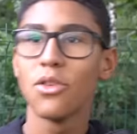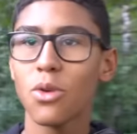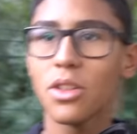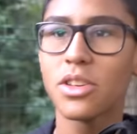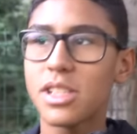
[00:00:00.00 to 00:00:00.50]

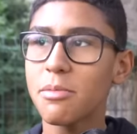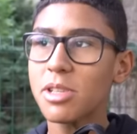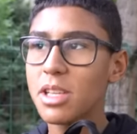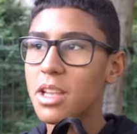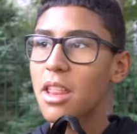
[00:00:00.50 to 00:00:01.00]
cuando estemos
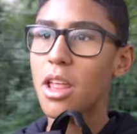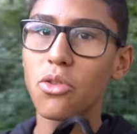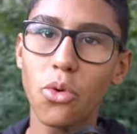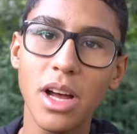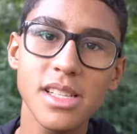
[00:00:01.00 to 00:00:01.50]
entrando a
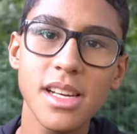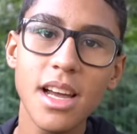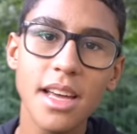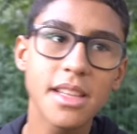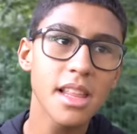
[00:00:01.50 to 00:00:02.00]
tu casa,
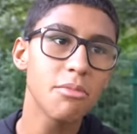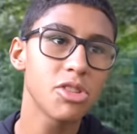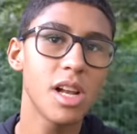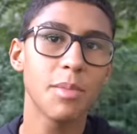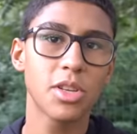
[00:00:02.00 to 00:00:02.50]
ahí te
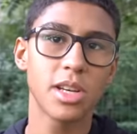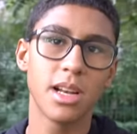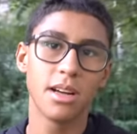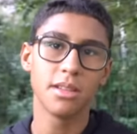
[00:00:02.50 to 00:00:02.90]
damos la mochila.